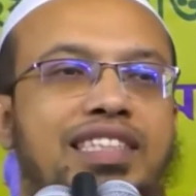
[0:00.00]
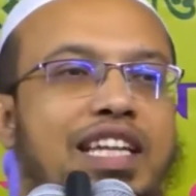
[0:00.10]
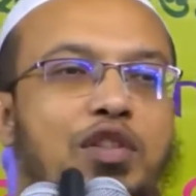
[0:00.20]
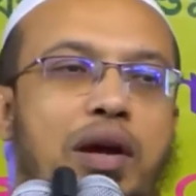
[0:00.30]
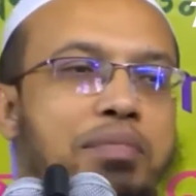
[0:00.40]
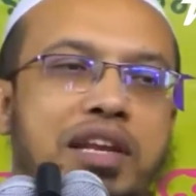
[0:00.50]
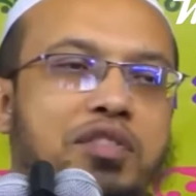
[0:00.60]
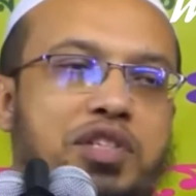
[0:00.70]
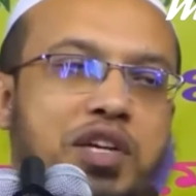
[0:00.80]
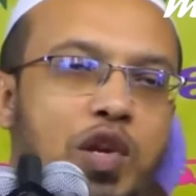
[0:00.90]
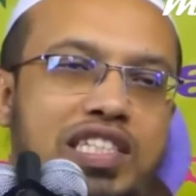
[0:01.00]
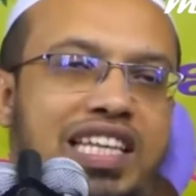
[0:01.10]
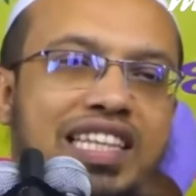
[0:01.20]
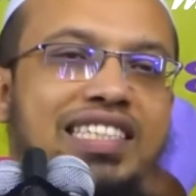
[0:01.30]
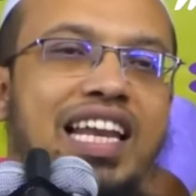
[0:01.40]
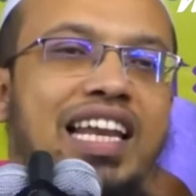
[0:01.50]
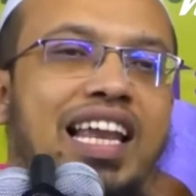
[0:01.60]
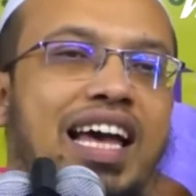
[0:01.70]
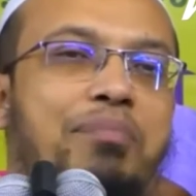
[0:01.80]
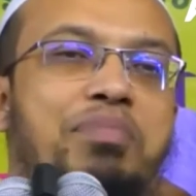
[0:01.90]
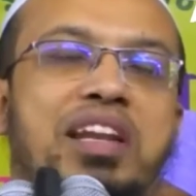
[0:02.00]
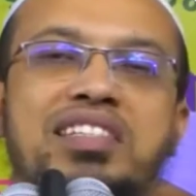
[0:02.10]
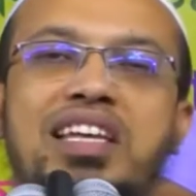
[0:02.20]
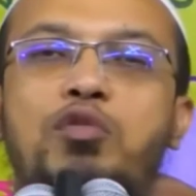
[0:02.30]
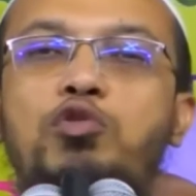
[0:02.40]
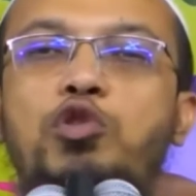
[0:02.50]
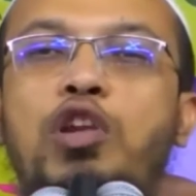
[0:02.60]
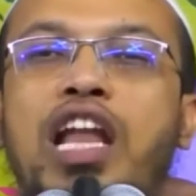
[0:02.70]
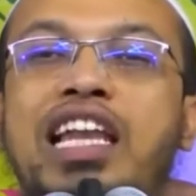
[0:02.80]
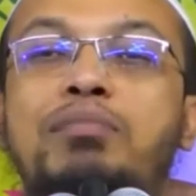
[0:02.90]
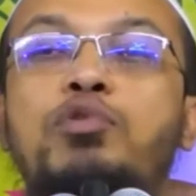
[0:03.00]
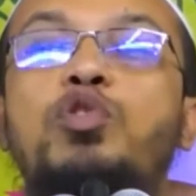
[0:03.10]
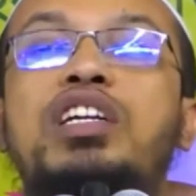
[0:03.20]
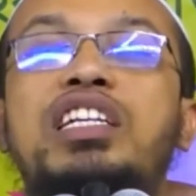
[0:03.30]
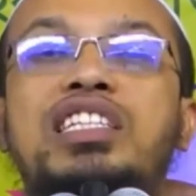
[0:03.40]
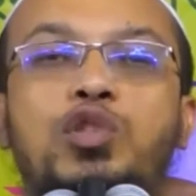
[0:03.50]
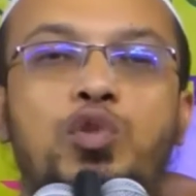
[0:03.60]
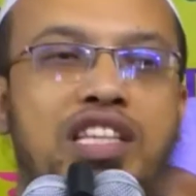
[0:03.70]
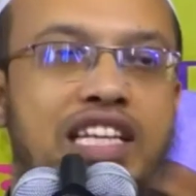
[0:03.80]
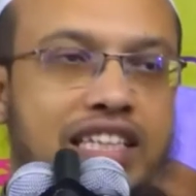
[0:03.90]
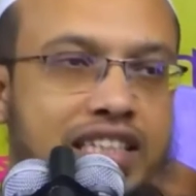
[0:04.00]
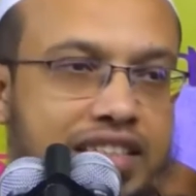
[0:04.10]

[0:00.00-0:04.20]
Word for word: কিন্তু আপনারা তো সেগুলো জানতে চান না আপনারা চান হুজুর লাইলি মজনুর কিচ্ছা শোনায় দেখ